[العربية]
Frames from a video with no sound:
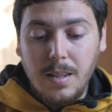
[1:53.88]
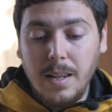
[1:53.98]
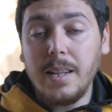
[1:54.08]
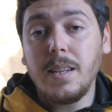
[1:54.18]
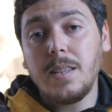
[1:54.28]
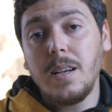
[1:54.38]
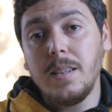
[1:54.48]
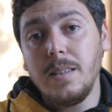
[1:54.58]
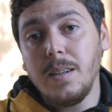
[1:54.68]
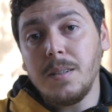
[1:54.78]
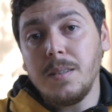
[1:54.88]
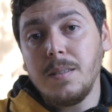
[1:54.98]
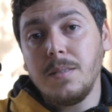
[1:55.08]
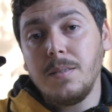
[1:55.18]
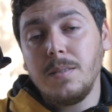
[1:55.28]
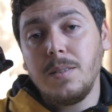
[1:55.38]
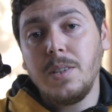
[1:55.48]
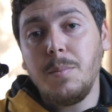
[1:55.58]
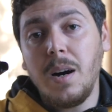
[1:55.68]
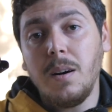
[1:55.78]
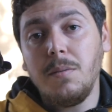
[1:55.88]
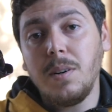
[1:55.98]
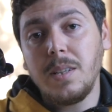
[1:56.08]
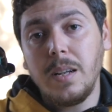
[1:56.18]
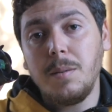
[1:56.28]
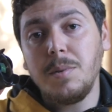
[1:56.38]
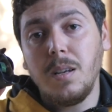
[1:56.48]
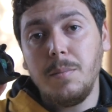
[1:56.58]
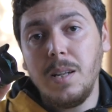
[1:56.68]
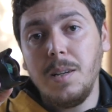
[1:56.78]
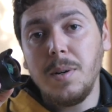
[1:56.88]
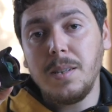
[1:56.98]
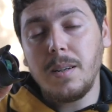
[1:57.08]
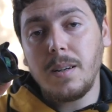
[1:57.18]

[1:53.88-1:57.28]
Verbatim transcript: العدسه هذه 7.5 ملم